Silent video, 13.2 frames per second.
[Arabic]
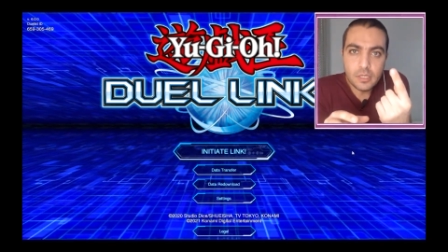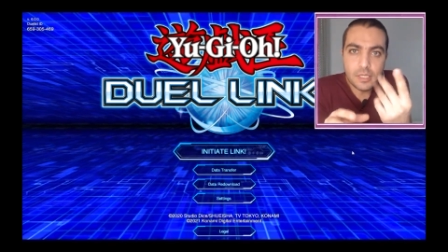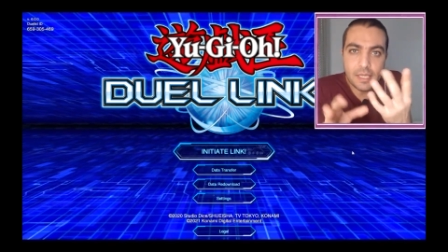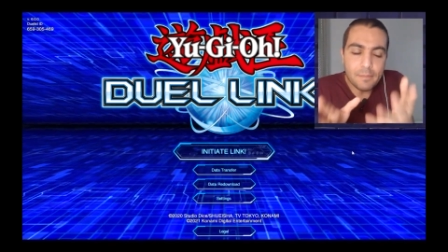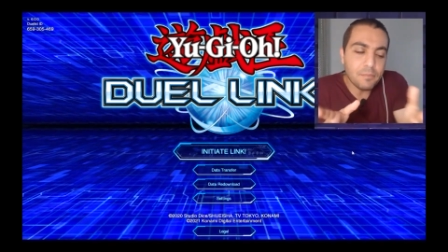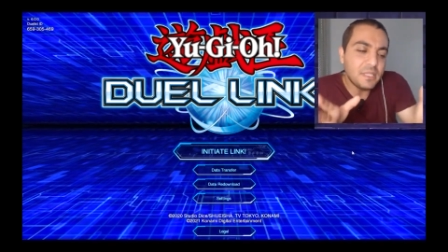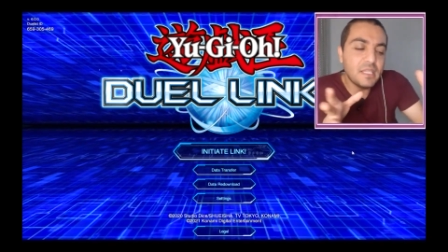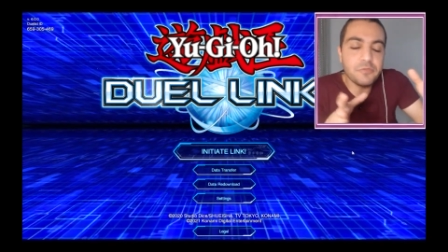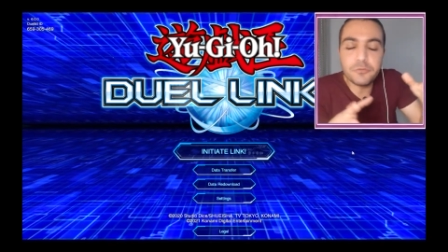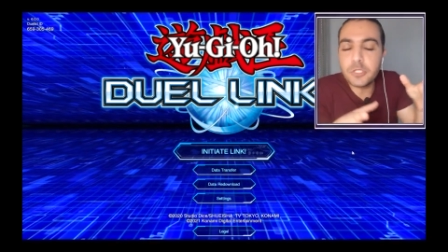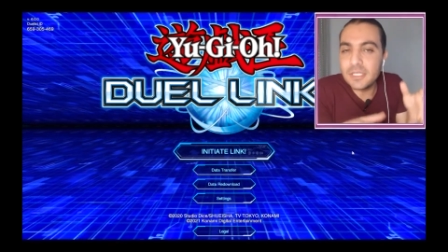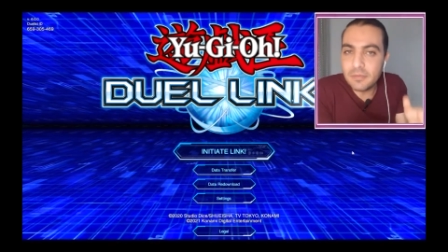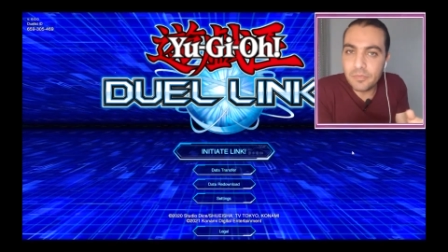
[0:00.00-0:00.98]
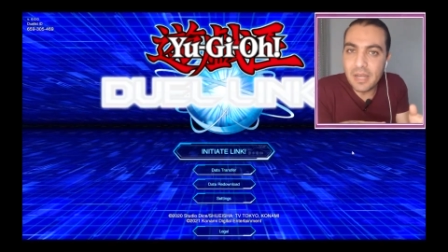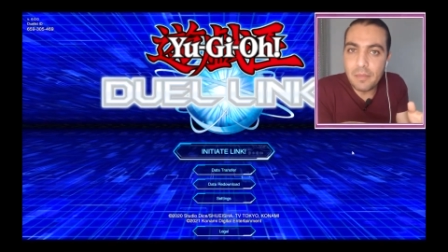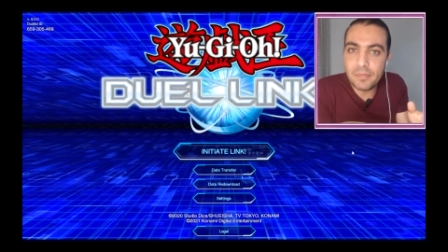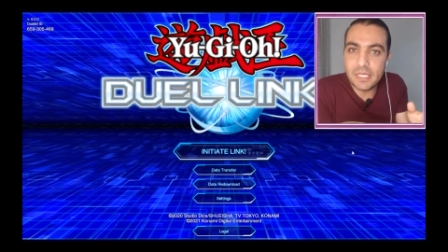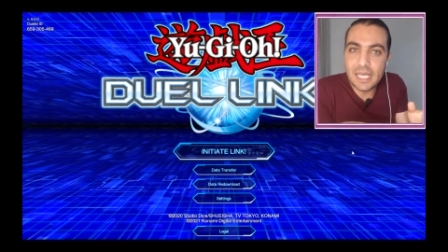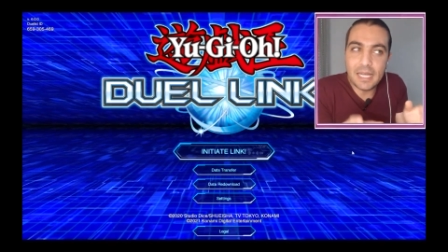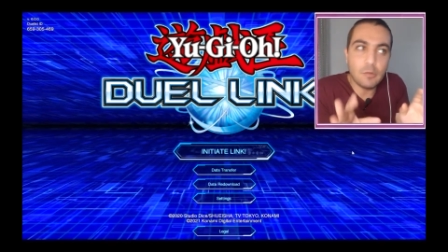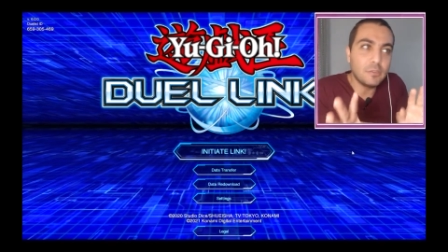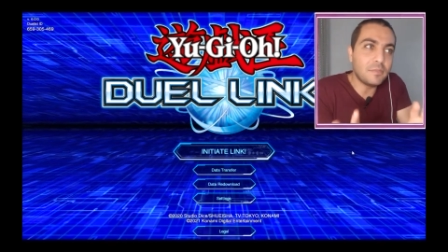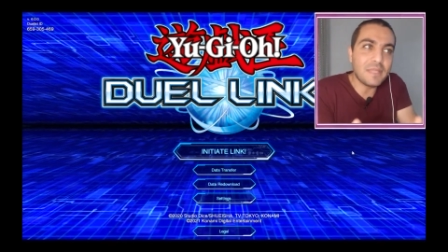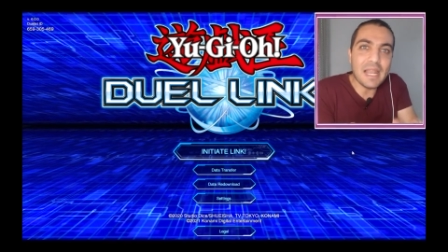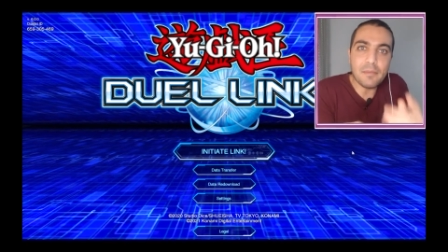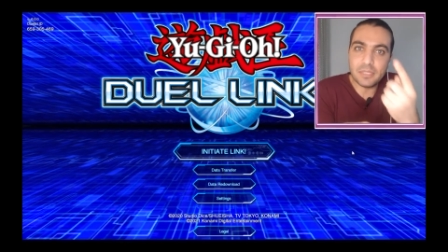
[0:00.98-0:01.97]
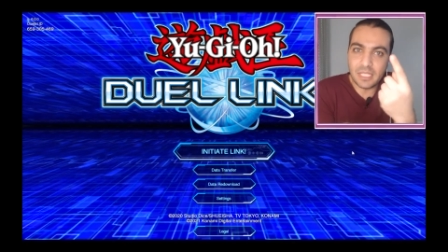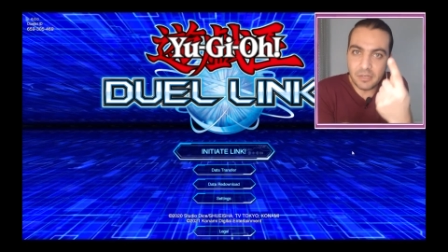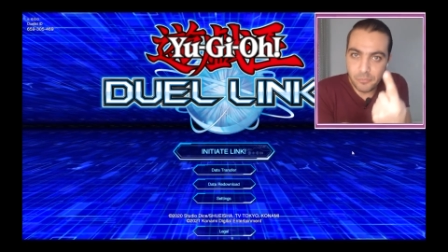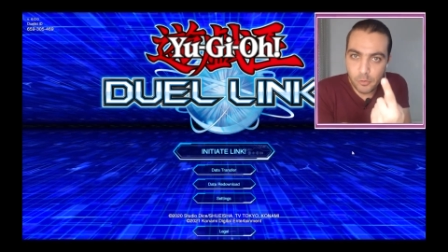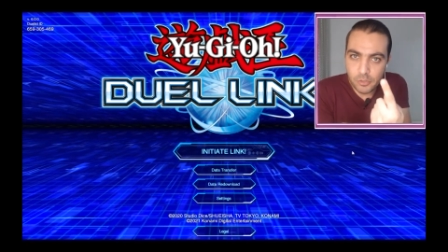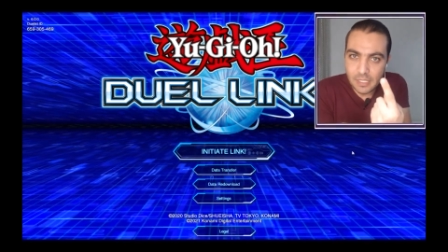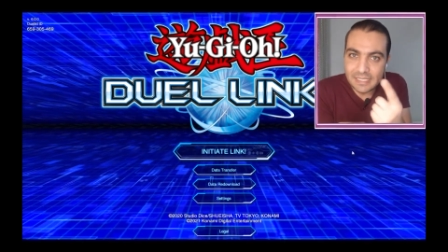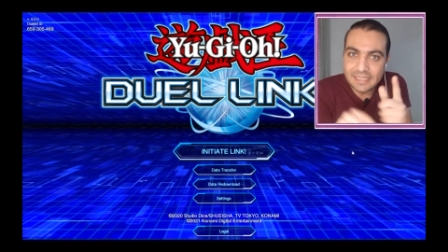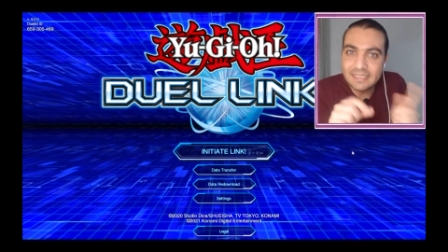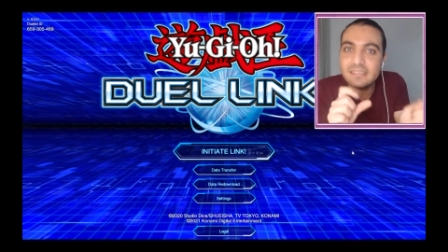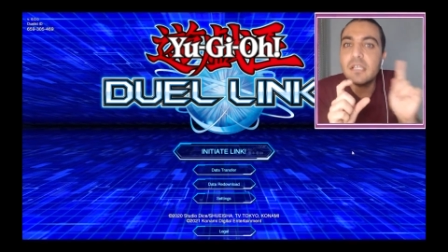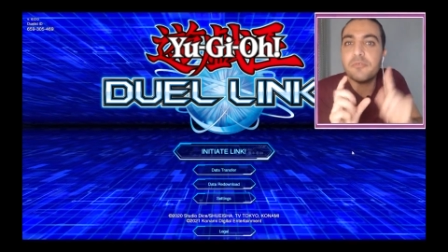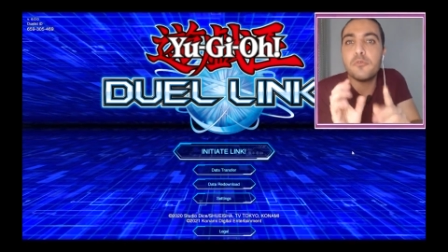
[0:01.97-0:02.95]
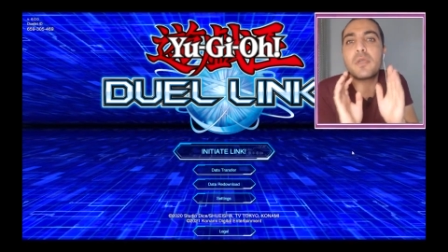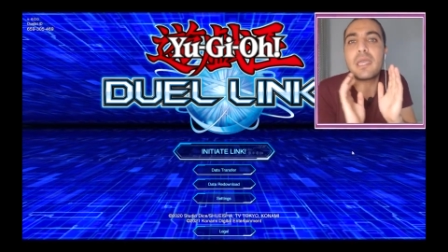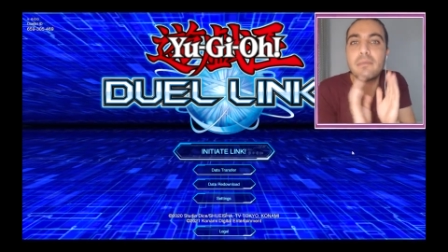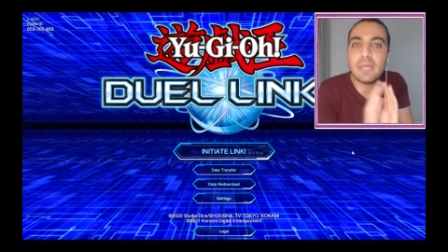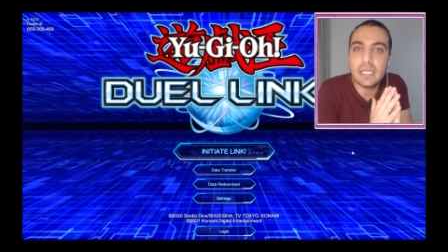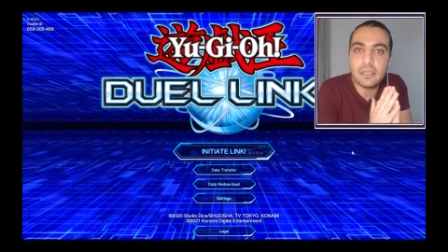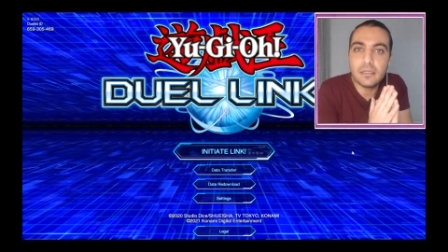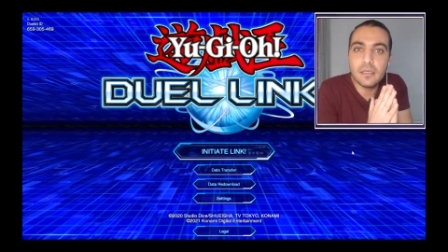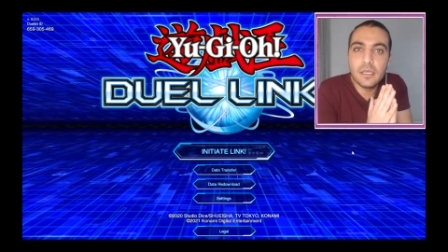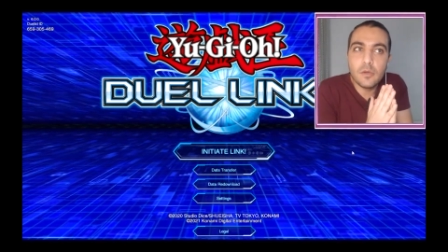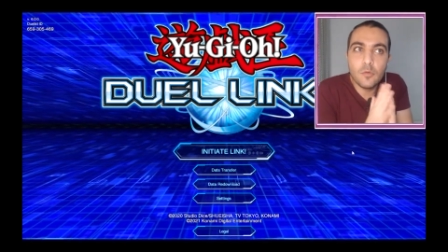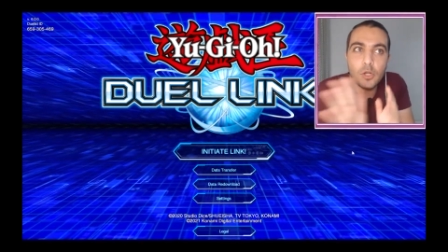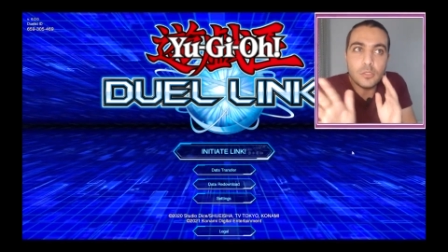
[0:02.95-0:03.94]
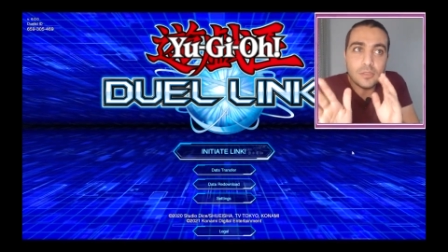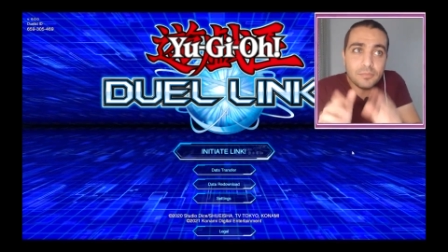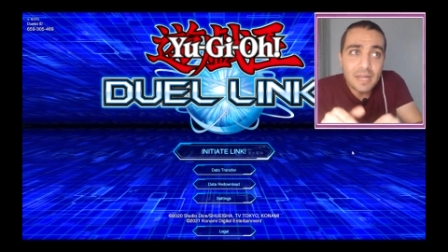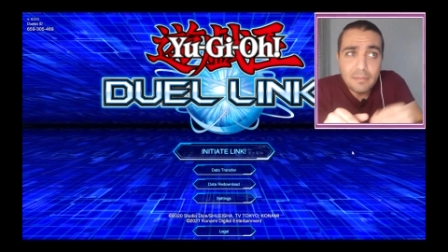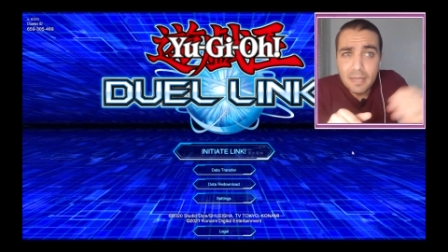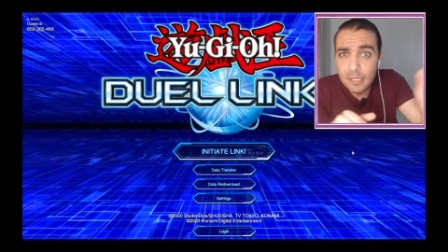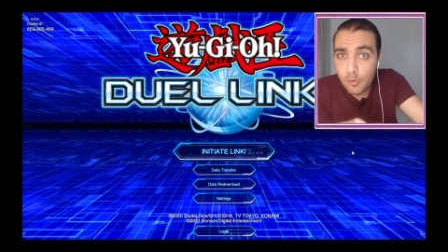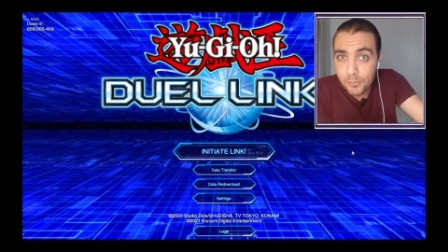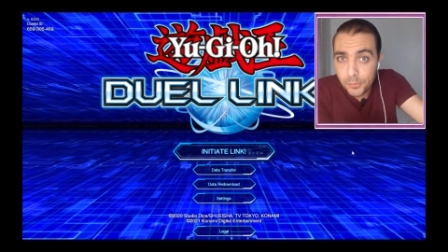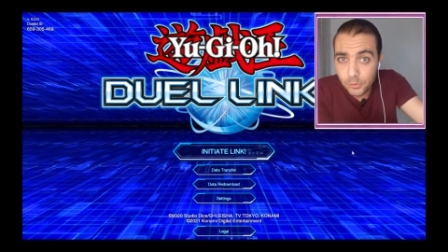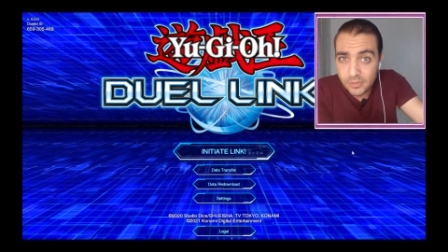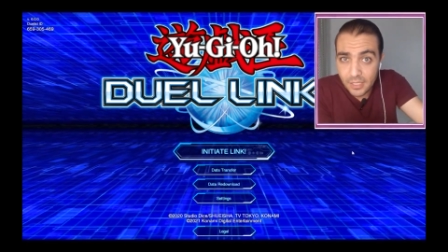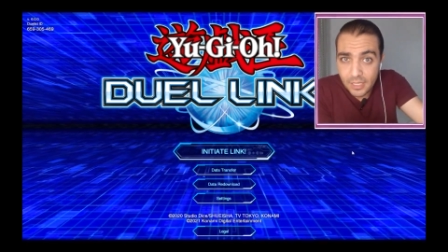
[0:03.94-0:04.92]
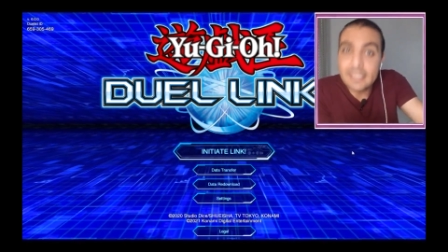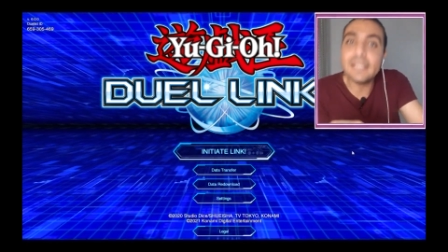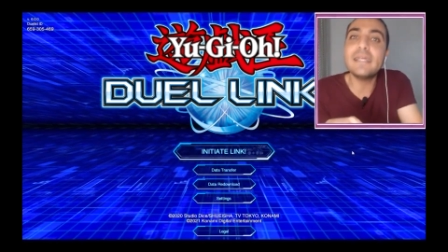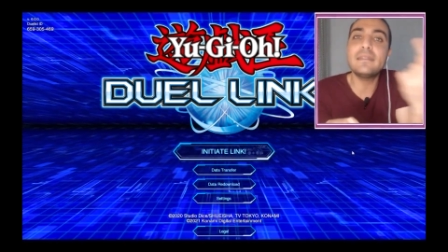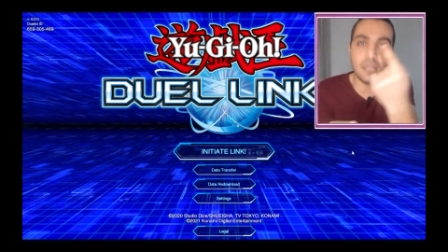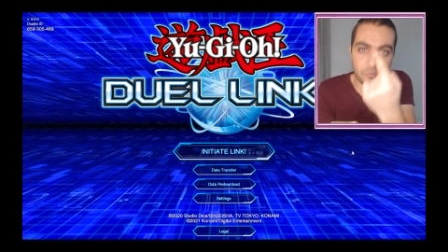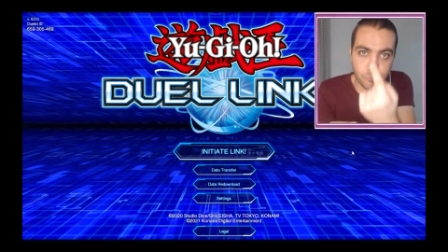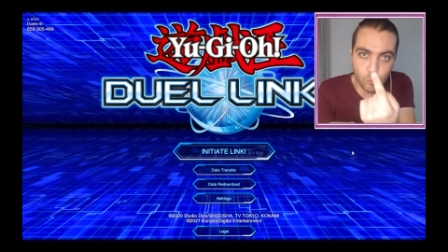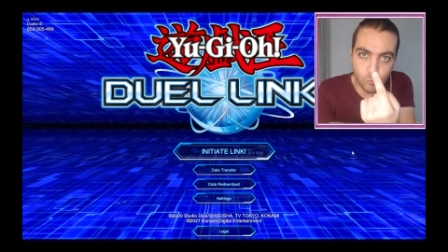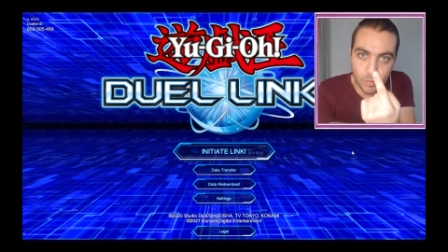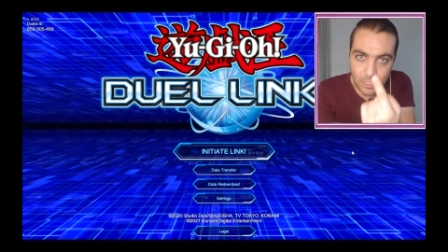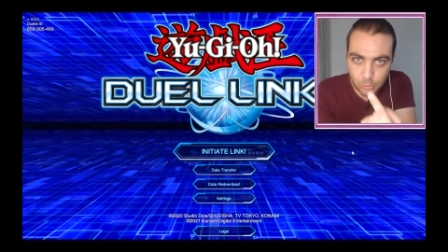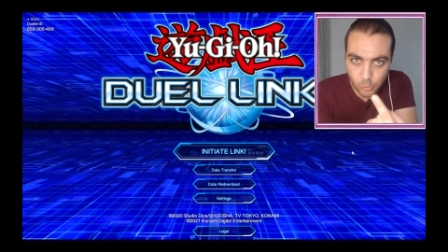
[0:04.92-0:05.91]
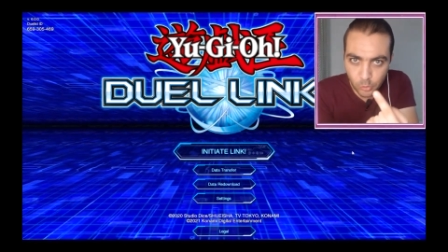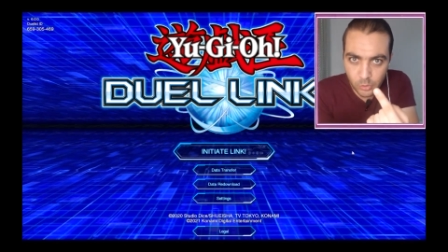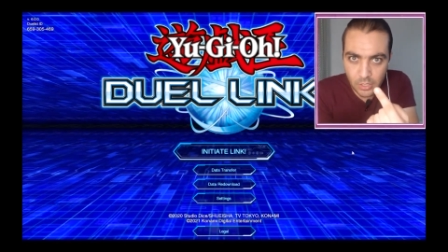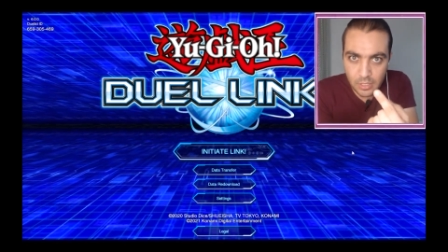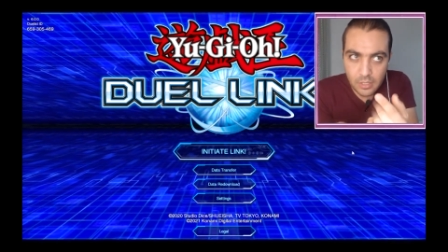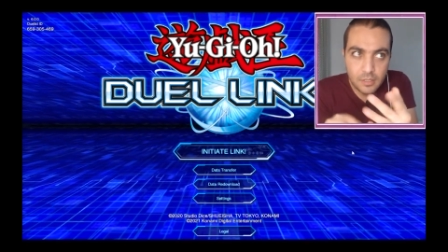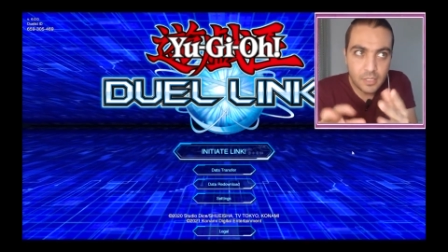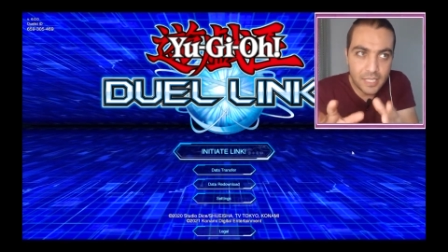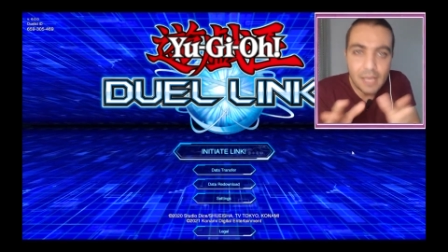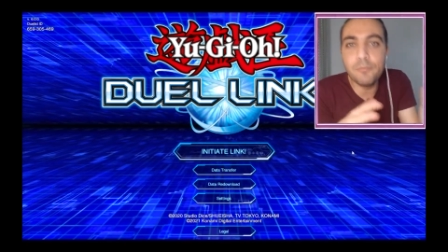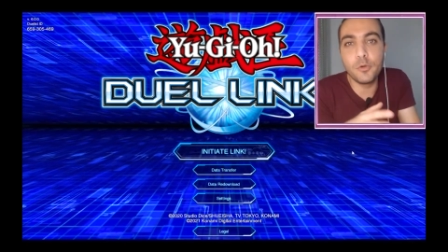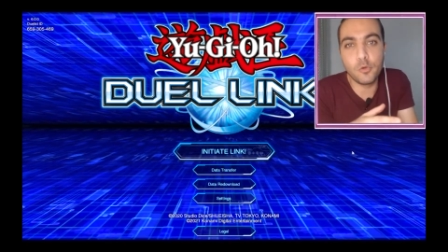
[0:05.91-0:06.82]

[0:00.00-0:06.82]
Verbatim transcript: جنب التليفون اللي انت بتلعب بيه يعني لو انت بتلعب بتليفون هتحتاج تليفون كمان ولو انت بتلعب على الكمبيوتر هتحتاج تليفون برضه جنب